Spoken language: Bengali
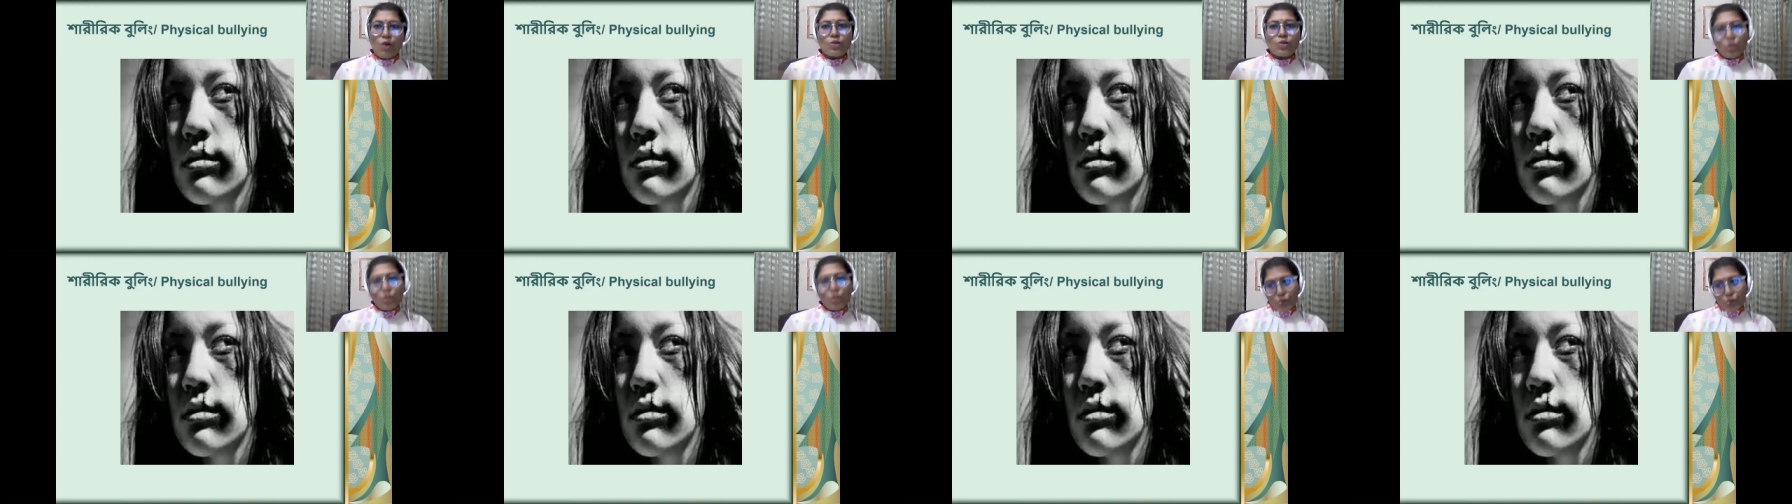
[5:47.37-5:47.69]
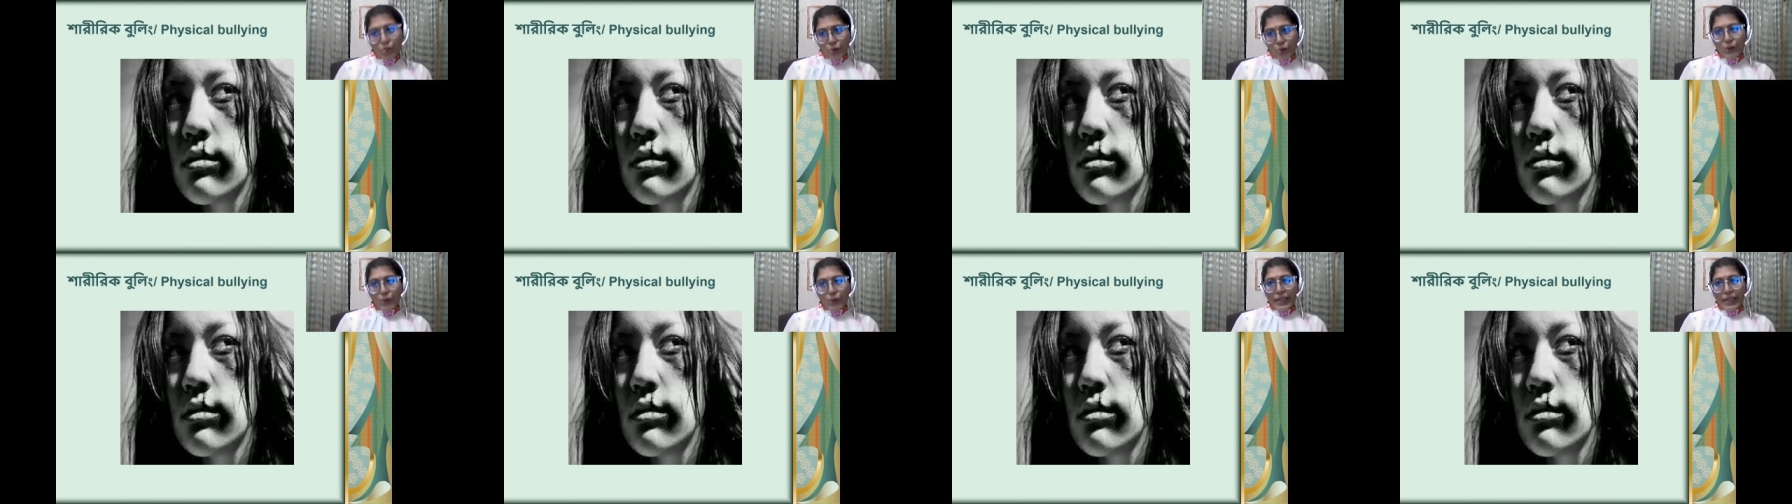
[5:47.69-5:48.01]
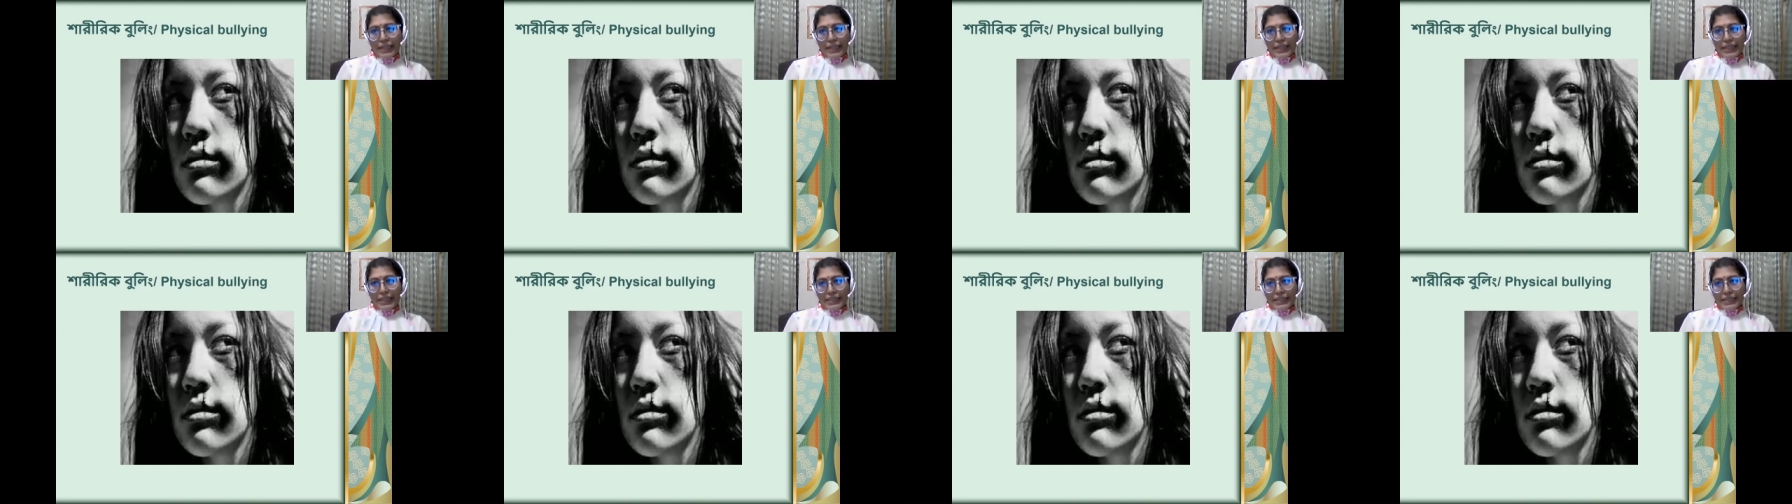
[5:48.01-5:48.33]
নষ্ট হয়ে
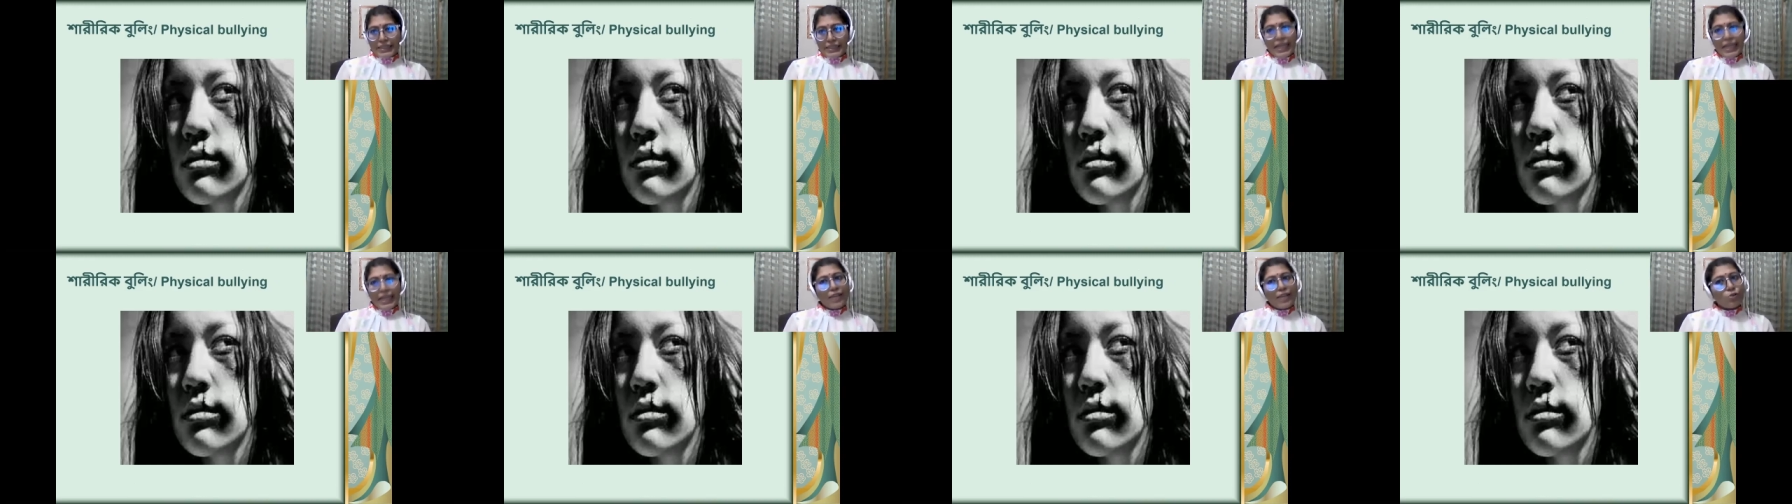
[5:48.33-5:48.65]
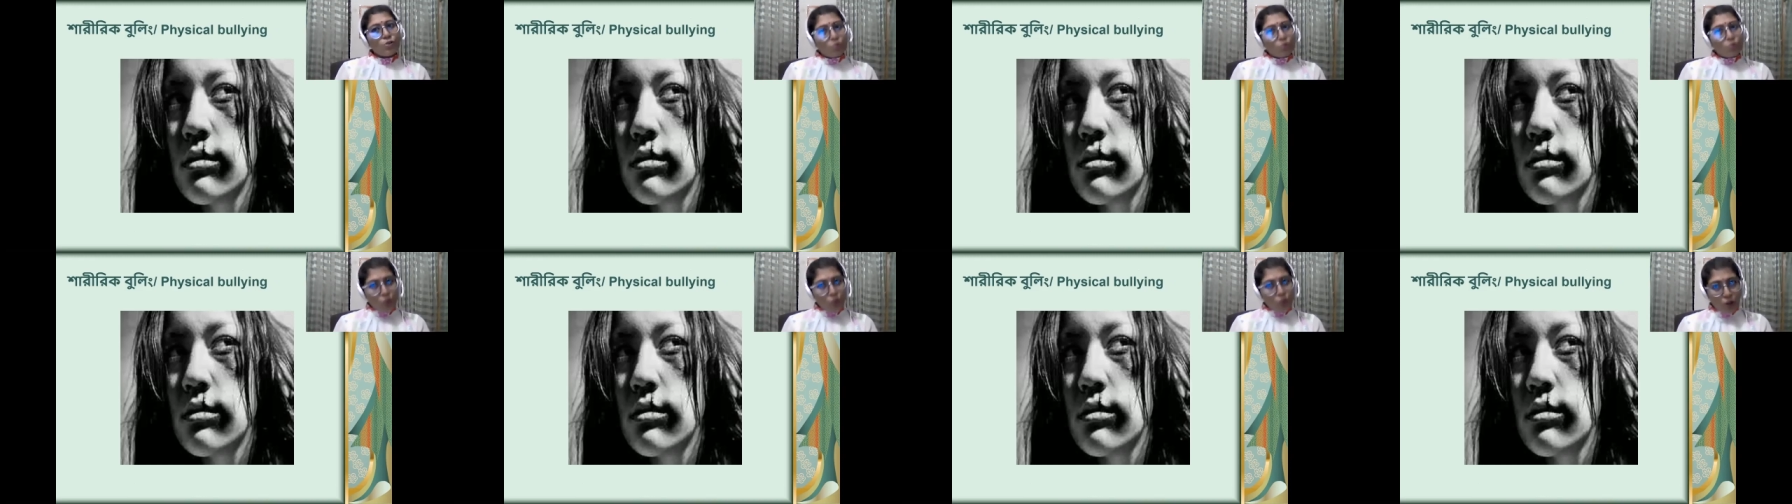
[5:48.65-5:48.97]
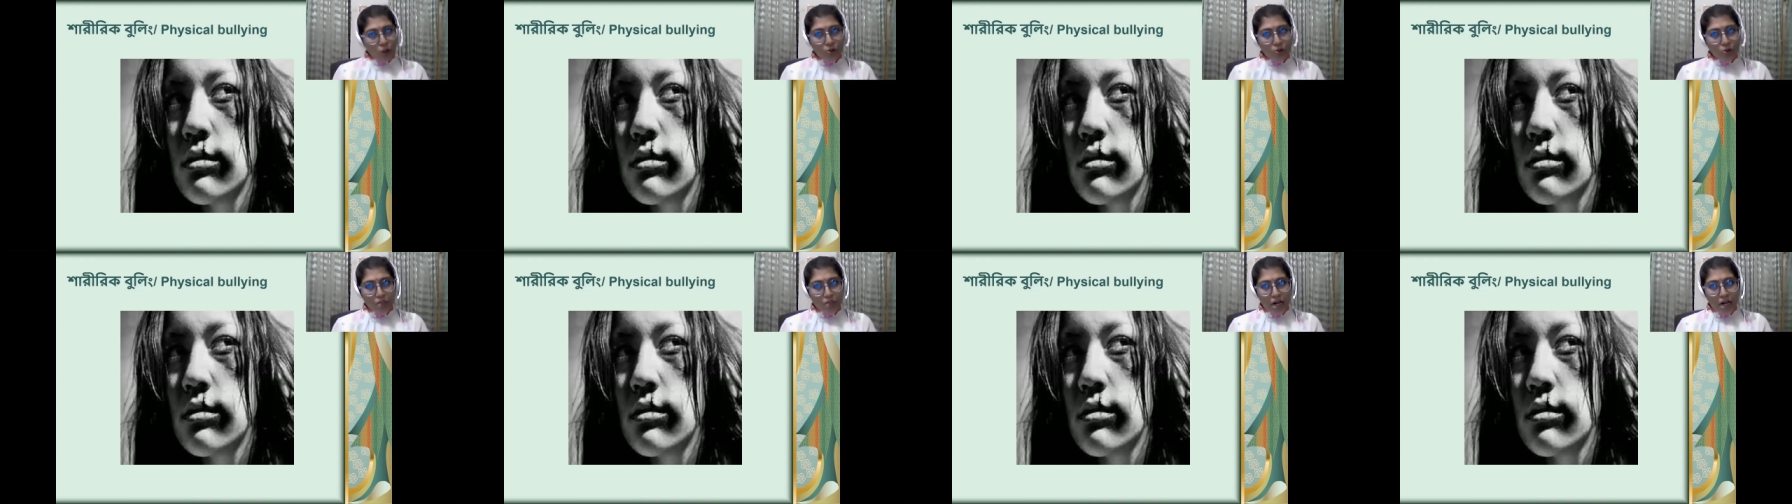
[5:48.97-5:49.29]
গিয়েছে এরকম
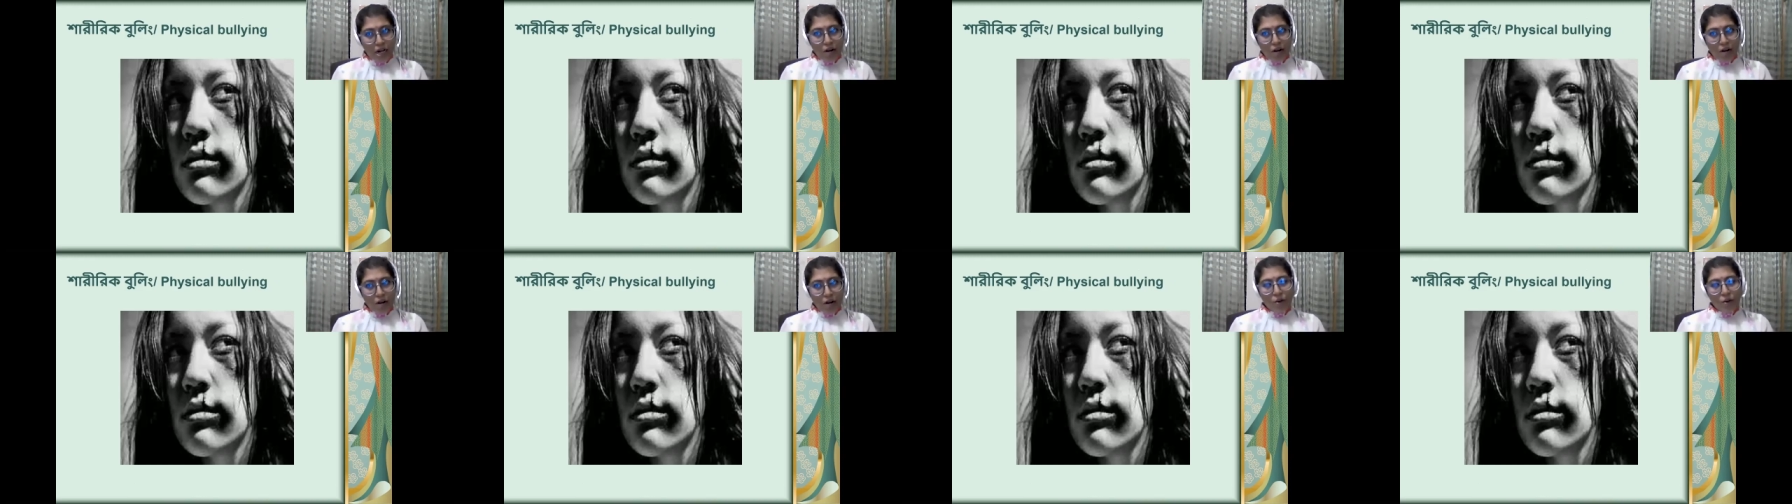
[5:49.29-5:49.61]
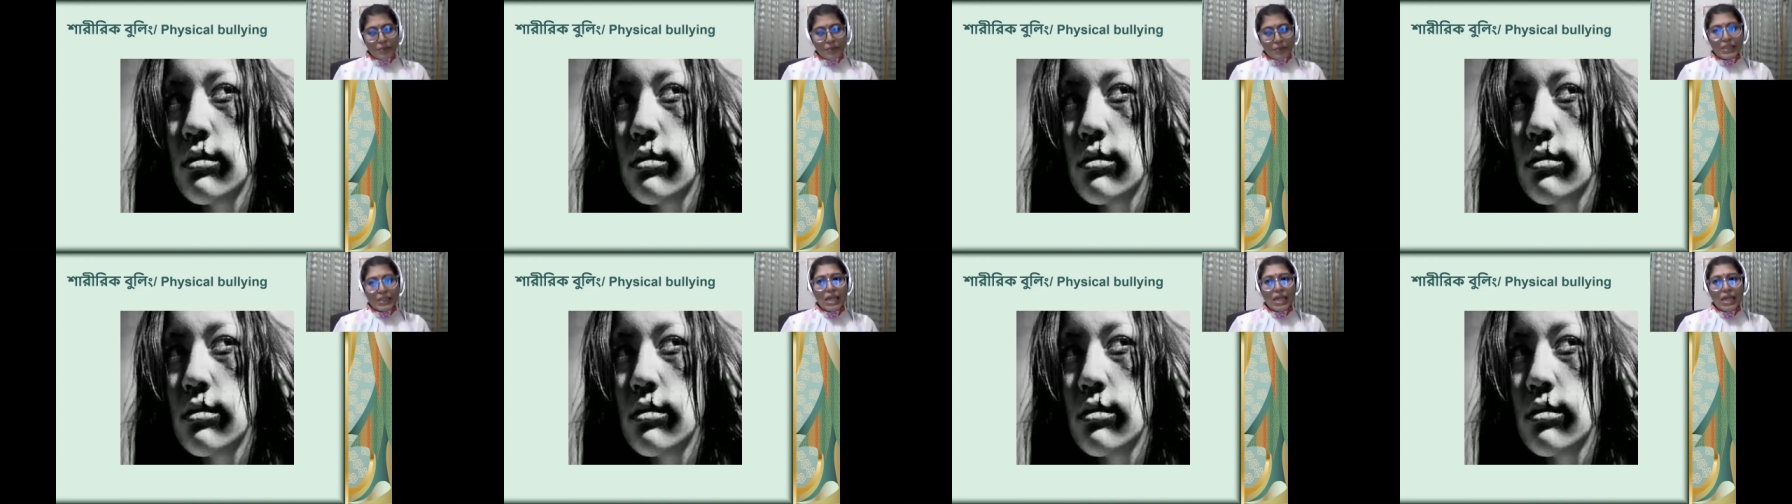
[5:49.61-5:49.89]
ঘটনাও আমি